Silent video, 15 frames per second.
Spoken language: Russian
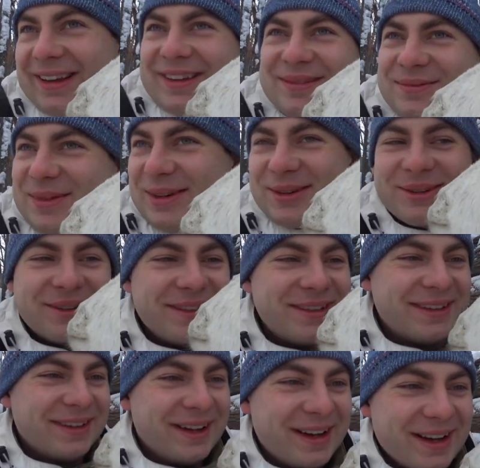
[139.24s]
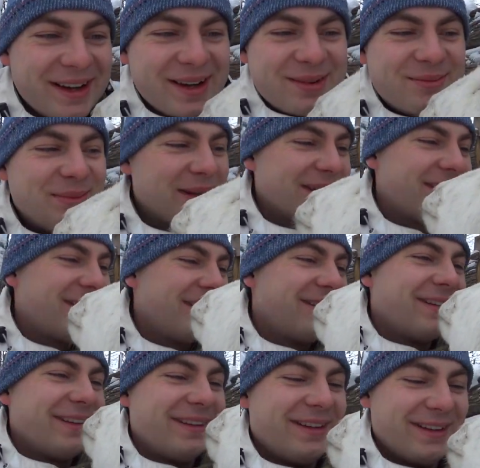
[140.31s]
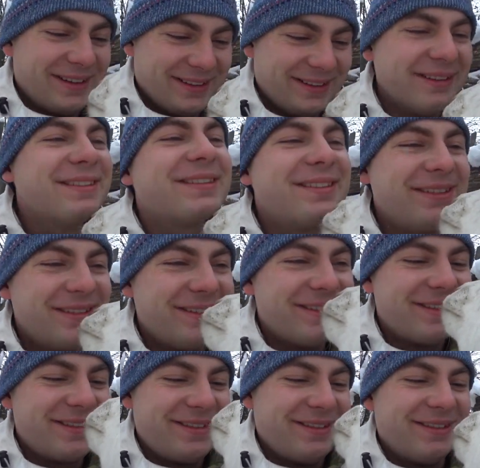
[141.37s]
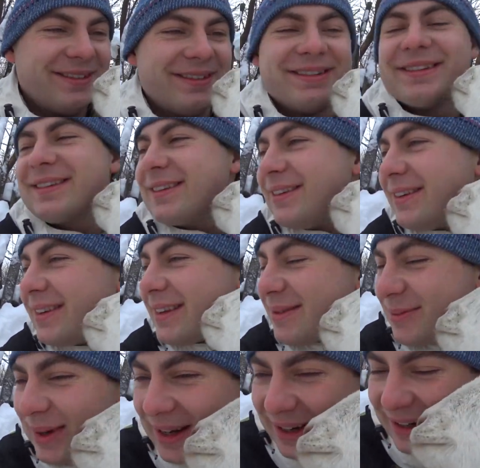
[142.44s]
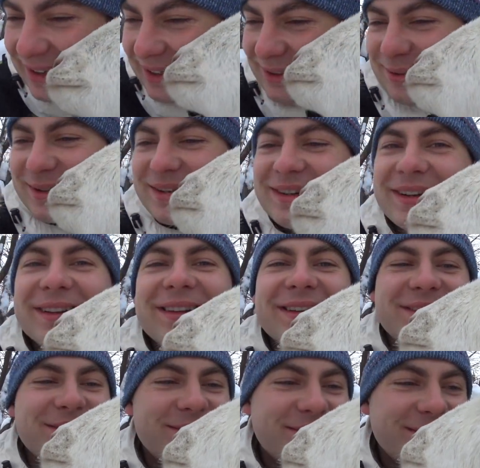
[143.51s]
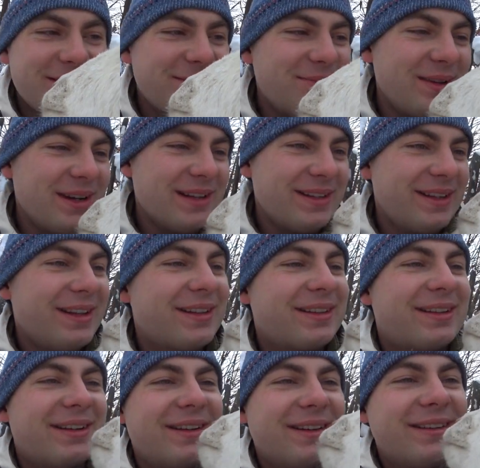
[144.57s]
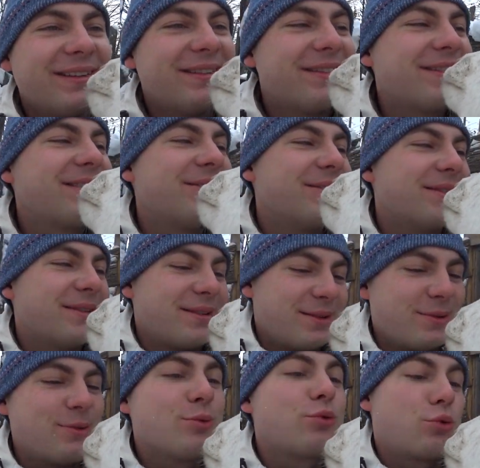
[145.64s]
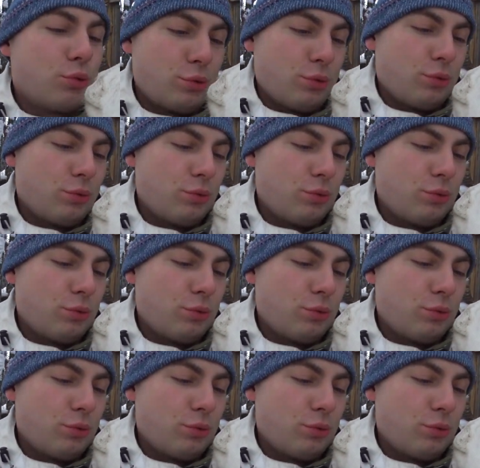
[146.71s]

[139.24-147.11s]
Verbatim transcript: Я не могу вообще. Балдею. Ну что, что? Что ты моя хорошая? Да что ты моя сладкая? Ну что? Ну что?